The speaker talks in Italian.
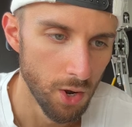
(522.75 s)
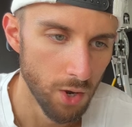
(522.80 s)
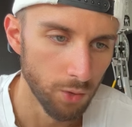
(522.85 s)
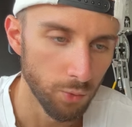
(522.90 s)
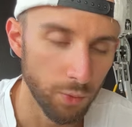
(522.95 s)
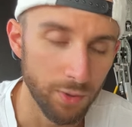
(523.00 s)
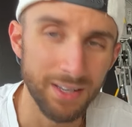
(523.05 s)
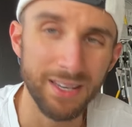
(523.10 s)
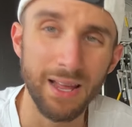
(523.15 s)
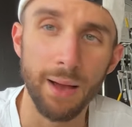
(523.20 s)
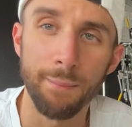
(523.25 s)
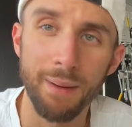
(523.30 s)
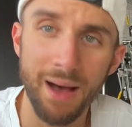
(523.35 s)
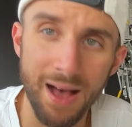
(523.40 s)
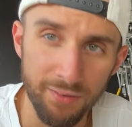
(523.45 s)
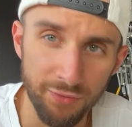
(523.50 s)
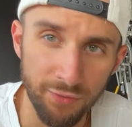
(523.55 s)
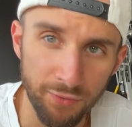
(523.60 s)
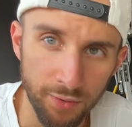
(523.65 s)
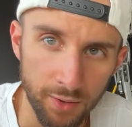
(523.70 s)
quindi a
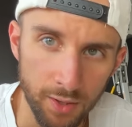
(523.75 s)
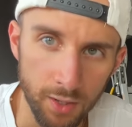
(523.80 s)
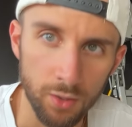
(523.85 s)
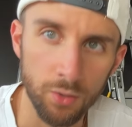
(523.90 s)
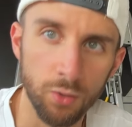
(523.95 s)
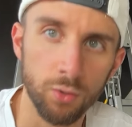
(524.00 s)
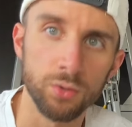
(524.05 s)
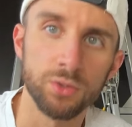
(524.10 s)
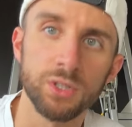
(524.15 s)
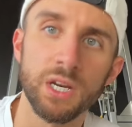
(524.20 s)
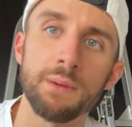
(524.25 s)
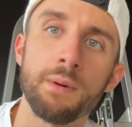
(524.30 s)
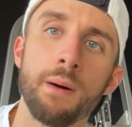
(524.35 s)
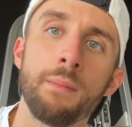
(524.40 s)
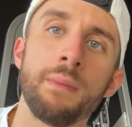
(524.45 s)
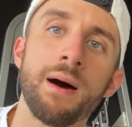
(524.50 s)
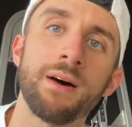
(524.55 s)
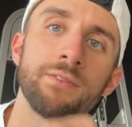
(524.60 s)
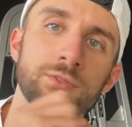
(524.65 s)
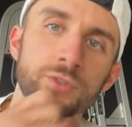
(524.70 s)
buffer con lo schema
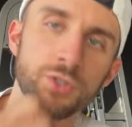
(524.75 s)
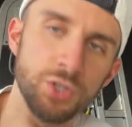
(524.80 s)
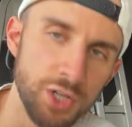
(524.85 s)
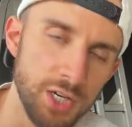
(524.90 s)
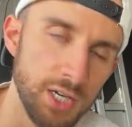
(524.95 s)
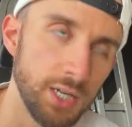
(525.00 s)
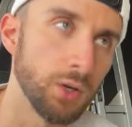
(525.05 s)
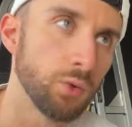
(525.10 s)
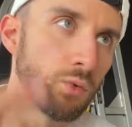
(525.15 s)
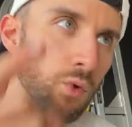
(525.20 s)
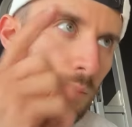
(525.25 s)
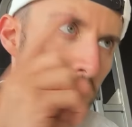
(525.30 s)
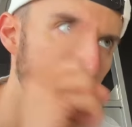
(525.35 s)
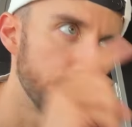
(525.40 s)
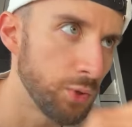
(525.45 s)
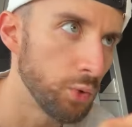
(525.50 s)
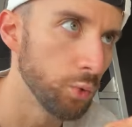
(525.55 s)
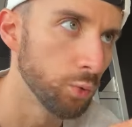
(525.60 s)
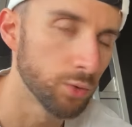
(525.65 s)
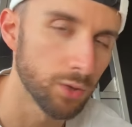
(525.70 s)
MAV 5
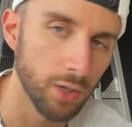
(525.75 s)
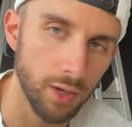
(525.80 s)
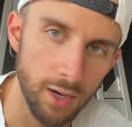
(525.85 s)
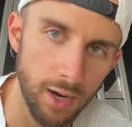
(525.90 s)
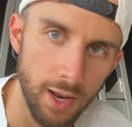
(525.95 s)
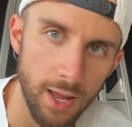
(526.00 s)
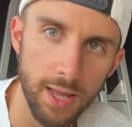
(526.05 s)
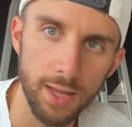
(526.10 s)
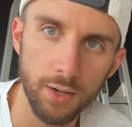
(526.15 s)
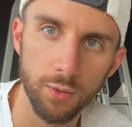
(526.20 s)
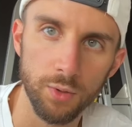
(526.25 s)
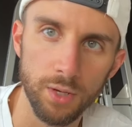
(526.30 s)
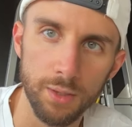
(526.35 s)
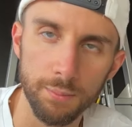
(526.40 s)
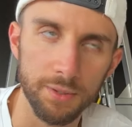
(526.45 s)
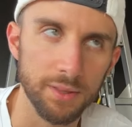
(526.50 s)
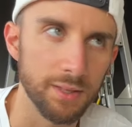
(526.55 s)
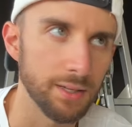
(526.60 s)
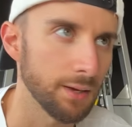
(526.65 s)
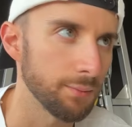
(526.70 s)
più 3, quindi
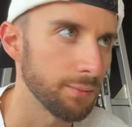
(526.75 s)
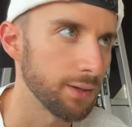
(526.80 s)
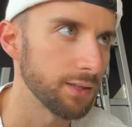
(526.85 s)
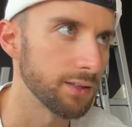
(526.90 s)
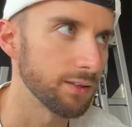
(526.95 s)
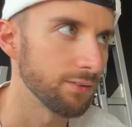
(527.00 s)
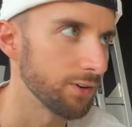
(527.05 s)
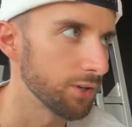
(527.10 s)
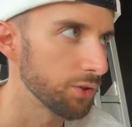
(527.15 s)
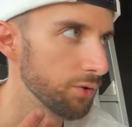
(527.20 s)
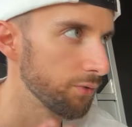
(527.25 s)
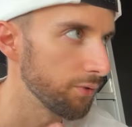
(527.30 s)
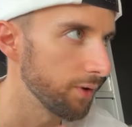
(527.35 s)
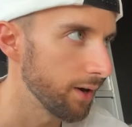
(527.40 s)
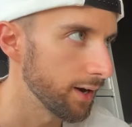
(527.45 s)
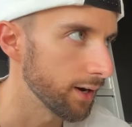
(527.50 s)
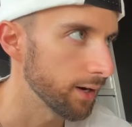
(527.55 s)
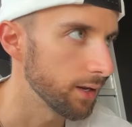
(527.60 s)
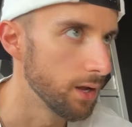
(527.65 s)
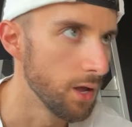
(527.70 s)
praticamente vado a
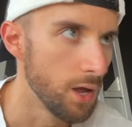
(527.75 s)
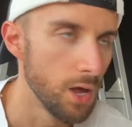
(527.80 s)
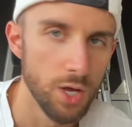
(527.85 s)
fare